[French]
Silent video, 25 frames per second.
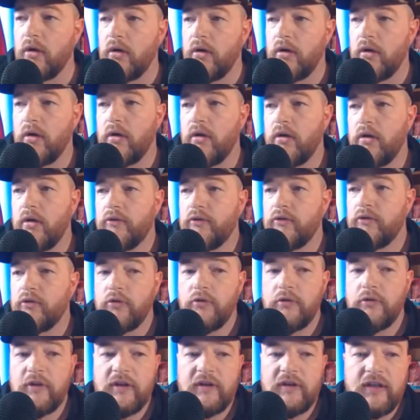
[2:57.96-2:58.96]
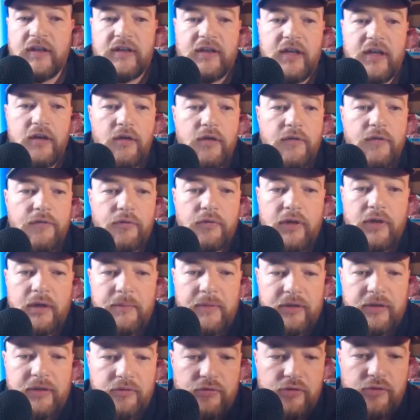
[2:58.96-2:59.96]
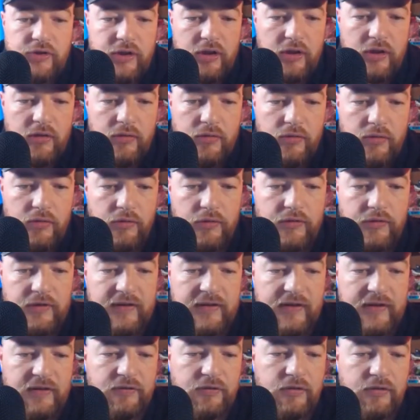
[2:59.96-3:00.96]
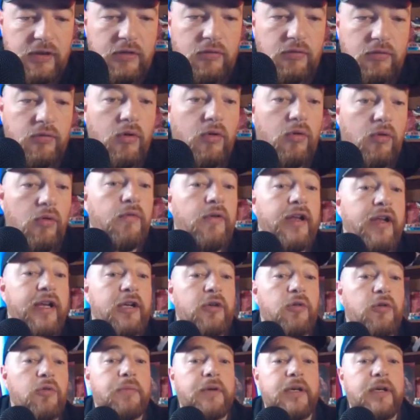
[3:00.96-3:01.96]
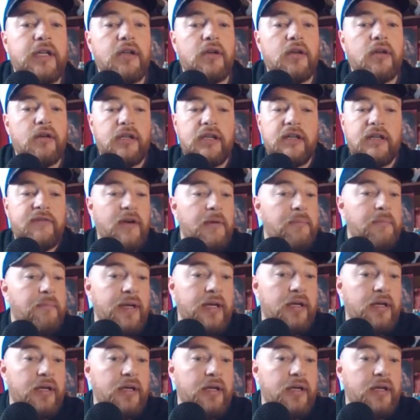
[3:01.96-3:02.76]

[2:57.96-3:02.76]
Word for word: sur l'unité K9, donc les maîtres chiens aux États-Unis. Donc, en gros, vous l'avez compris, hein, il va